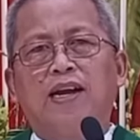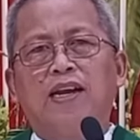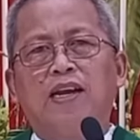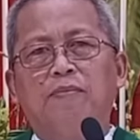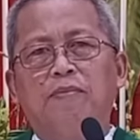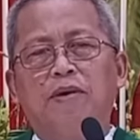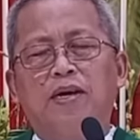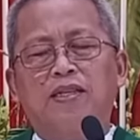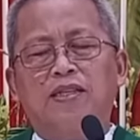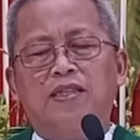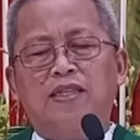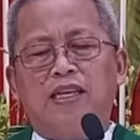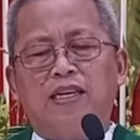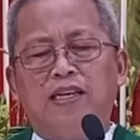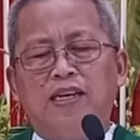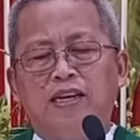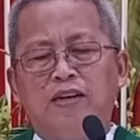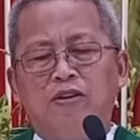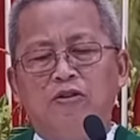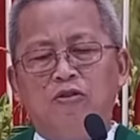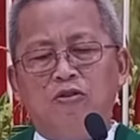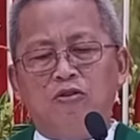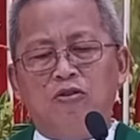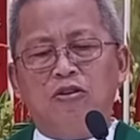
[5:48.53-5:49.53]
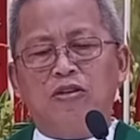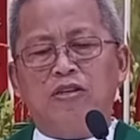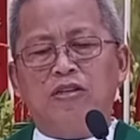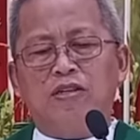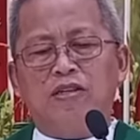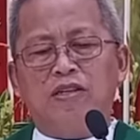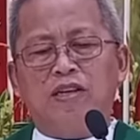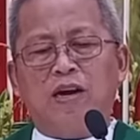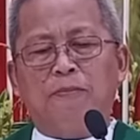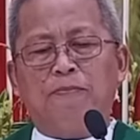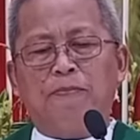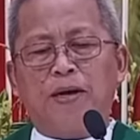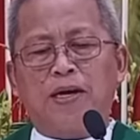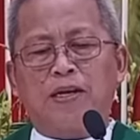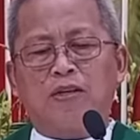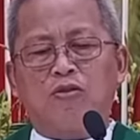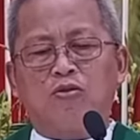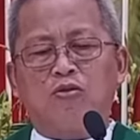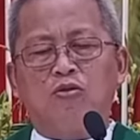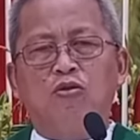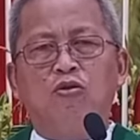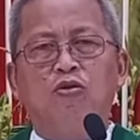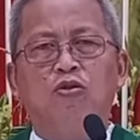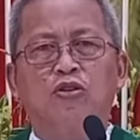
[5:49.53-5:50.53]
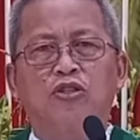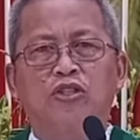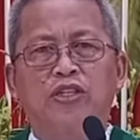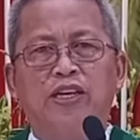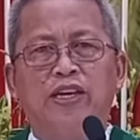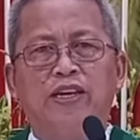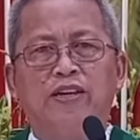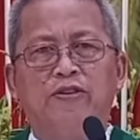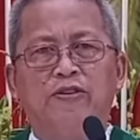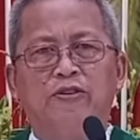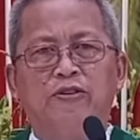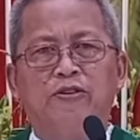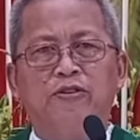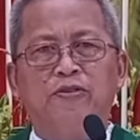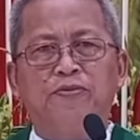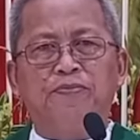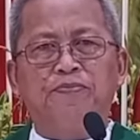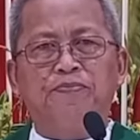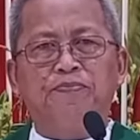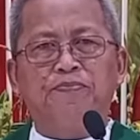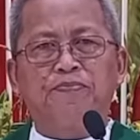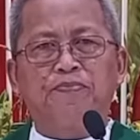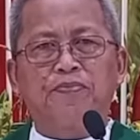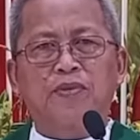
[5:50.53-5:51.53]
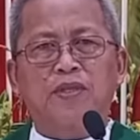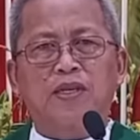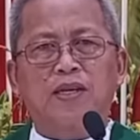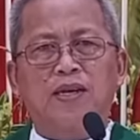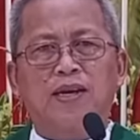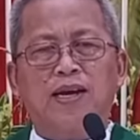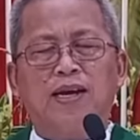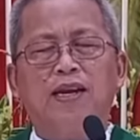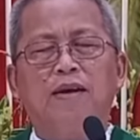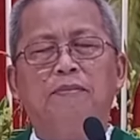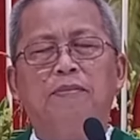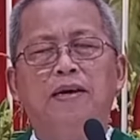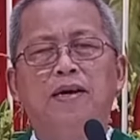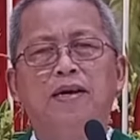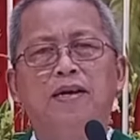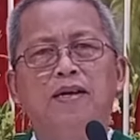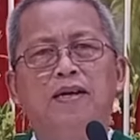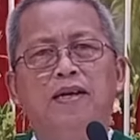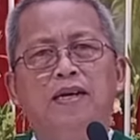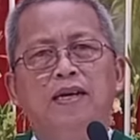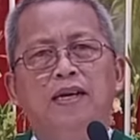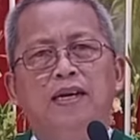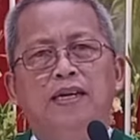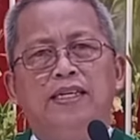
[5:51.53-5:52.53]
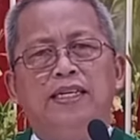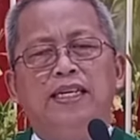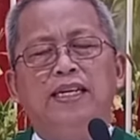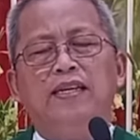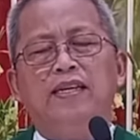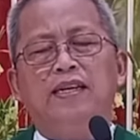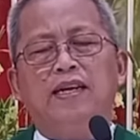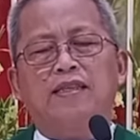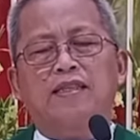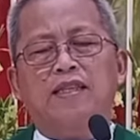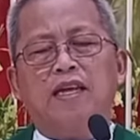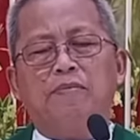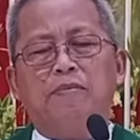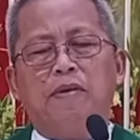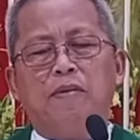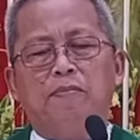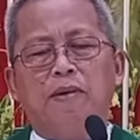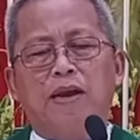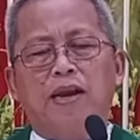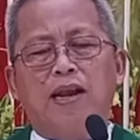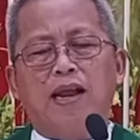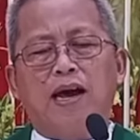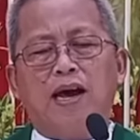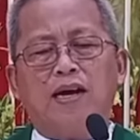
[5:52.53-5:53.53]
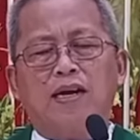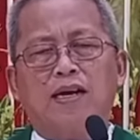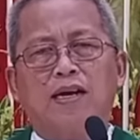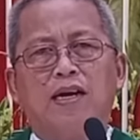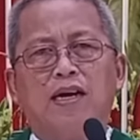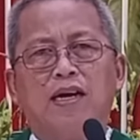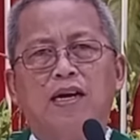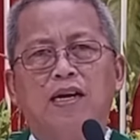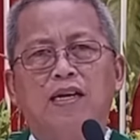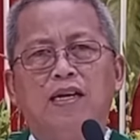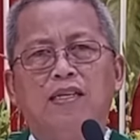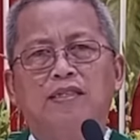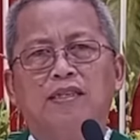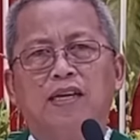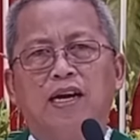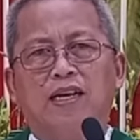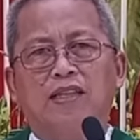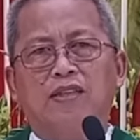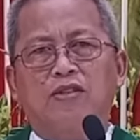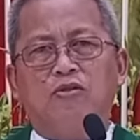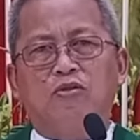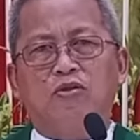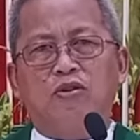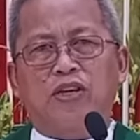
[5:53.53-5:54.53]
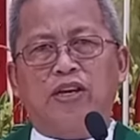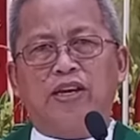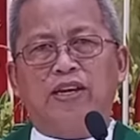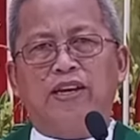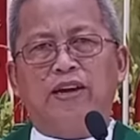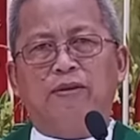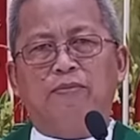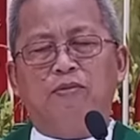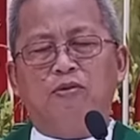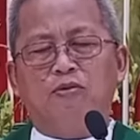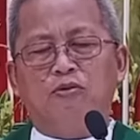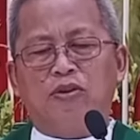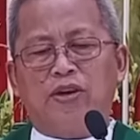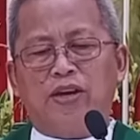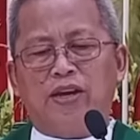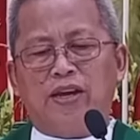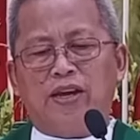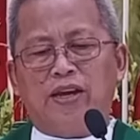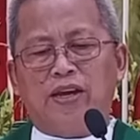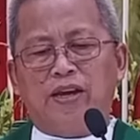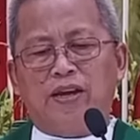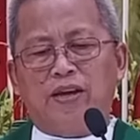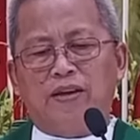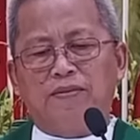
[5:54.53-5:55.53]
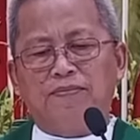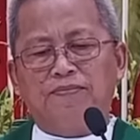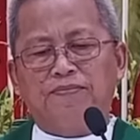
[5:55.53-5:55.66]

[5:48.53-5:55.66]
Kanabang tininuod na pagtuo sa Ginoo. Kanabang di na ta mabalaka sa atong kinabuhi